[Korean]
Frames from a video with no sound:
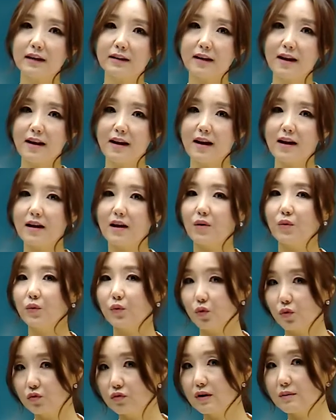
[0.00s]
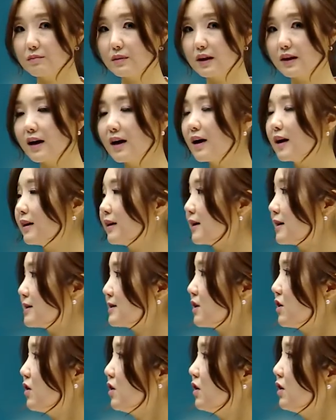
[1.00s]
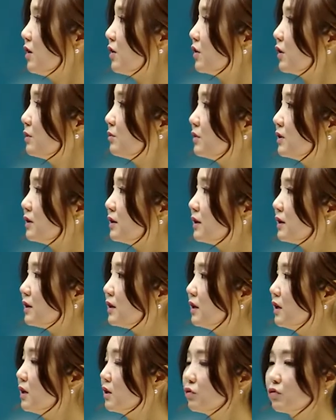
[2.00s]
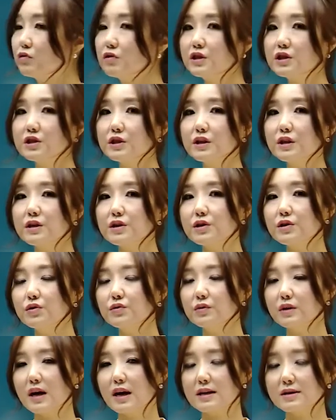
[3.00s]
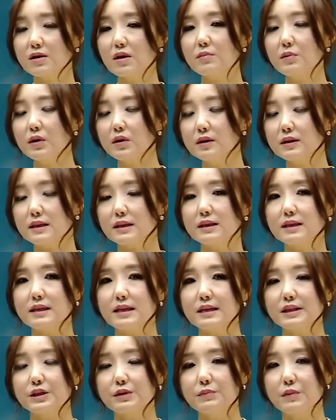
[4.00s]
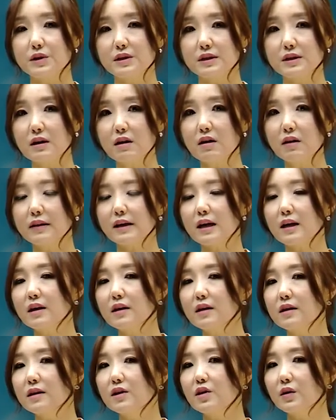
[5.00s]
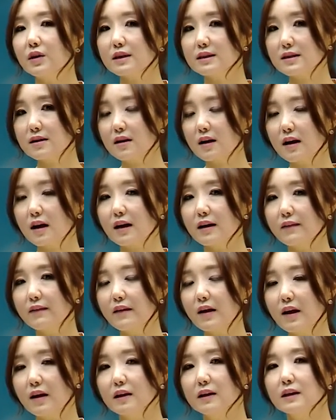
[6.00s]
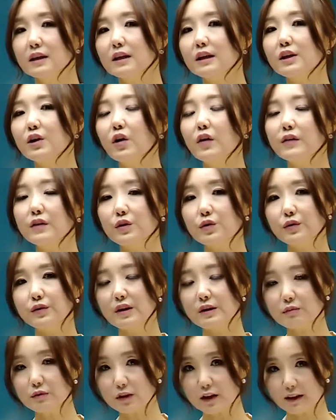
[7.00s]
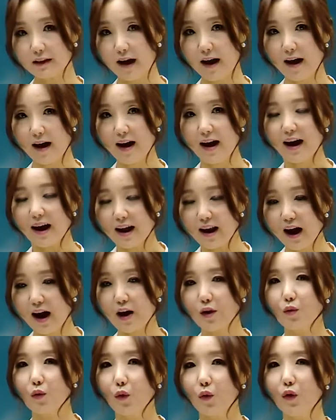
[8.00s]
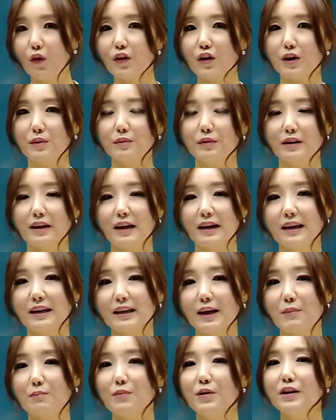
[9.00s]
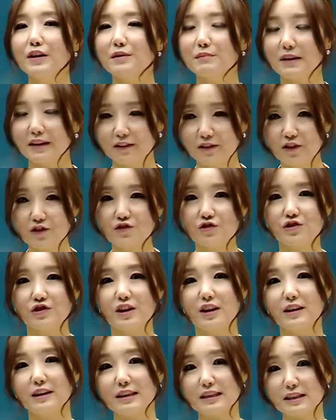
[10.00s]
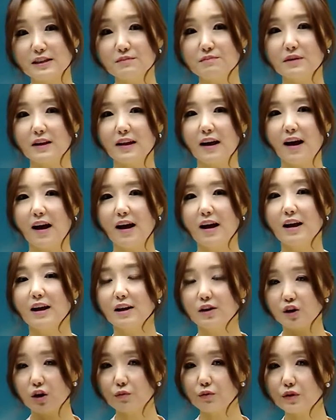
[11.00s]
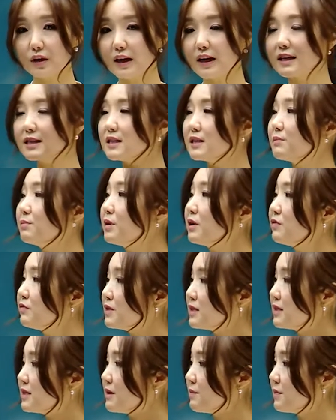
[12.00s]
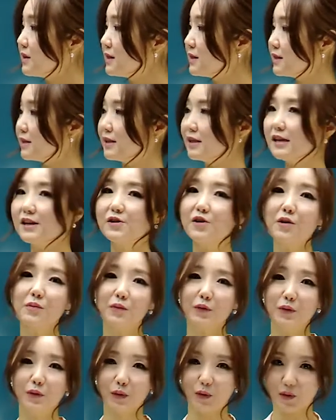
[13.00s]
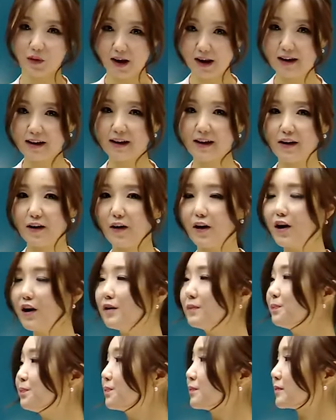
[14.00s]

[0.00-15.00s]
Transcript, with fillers: 해달라라고 요구합니다. 따라서 여러분들은 구체적인 이유나 설명을 제시하시면서 나는 이렇게 생각하는데 이런 이유 때문이다 라고 여러분들의 이 답변을 만들어 주셔야겠습니다. 그럼 우리 같이 한번 우리 스테이트멘트를 읽어보도록 할게요.